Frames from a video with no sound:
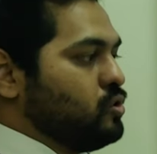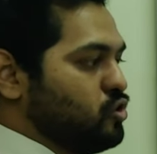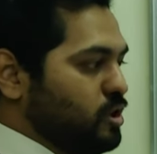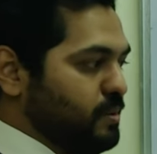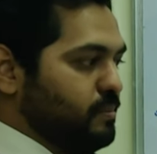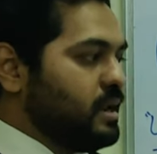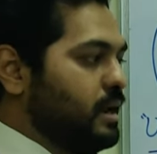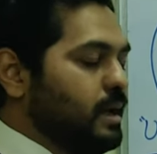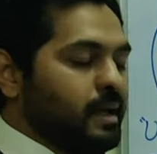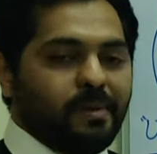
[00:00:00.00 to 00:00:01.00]
So remember,
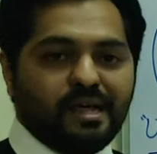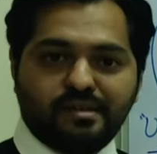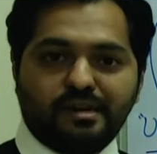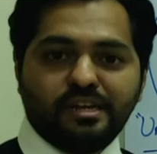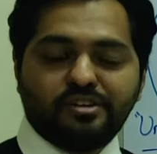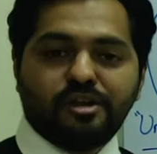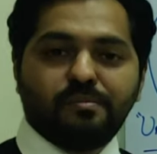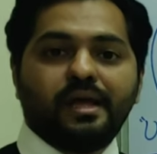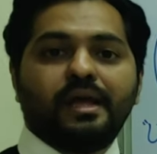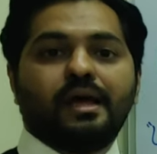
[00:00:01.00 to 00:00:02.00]
placentation
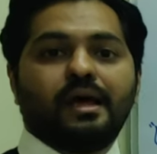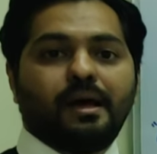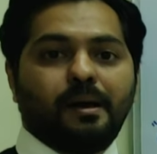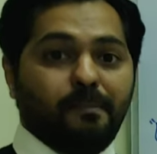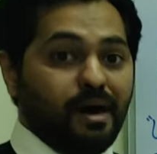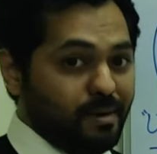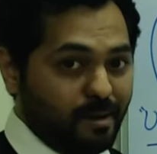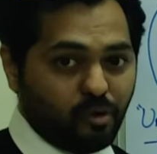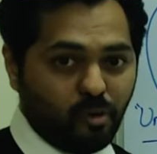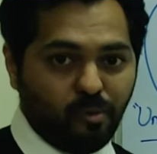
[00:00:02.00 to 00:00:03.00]
में माँ
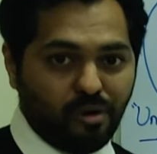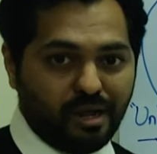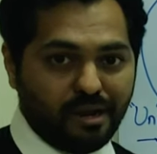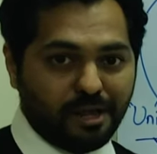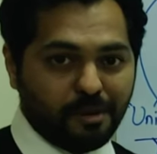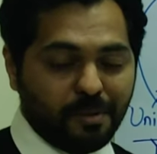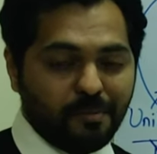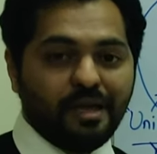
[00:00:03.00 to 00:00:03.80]
बाप को भूलना नहीं कभी